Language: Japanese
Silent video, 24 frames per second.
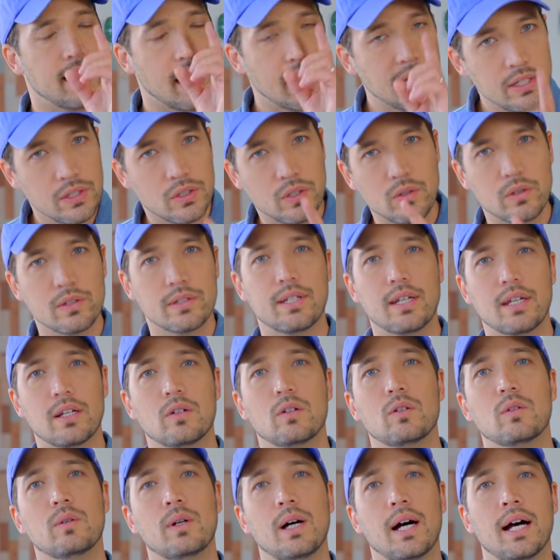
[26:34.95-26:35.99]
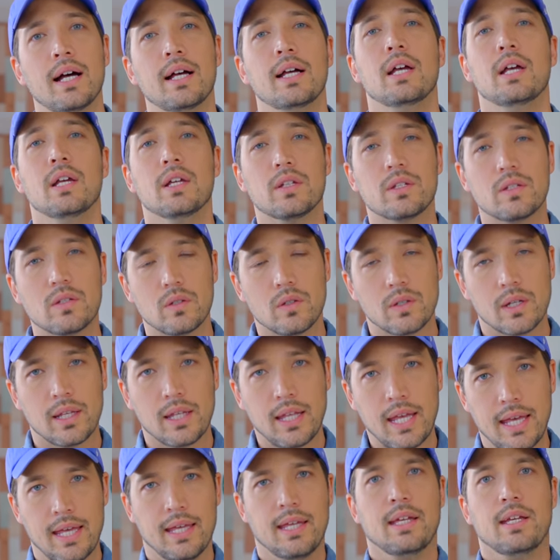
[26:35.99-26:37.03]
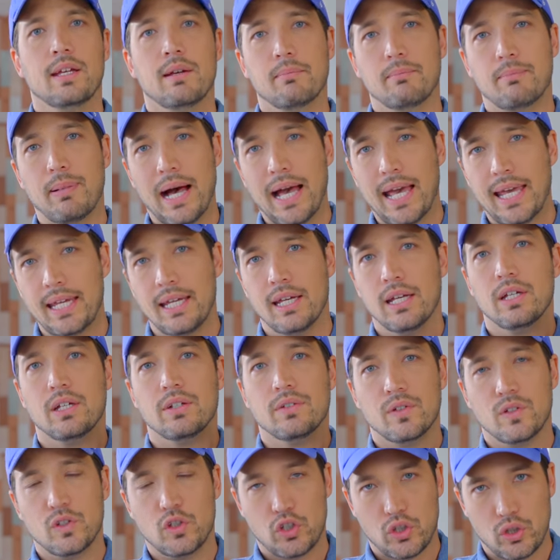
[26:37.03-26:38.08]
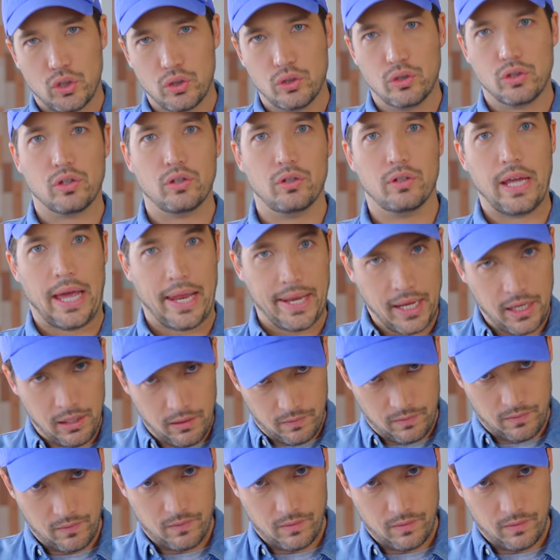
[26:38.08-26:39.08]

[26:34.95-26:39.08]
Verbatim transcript: 最初の成功はそれで倍収入やな。